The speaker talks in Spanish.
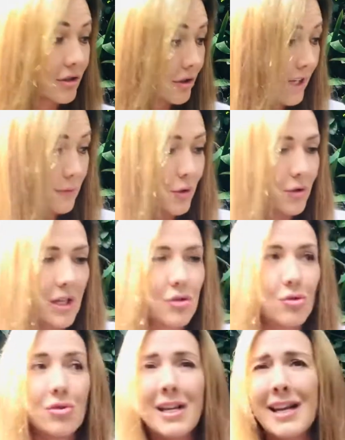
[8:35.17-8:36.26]
las personas se
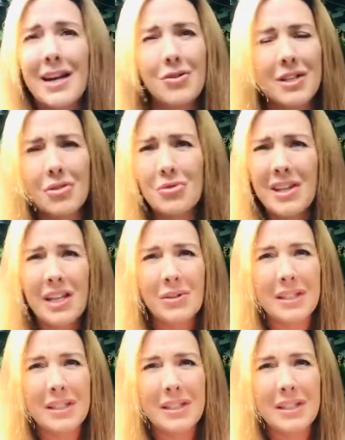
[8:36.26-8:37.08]
unieran lo que está sucediendo en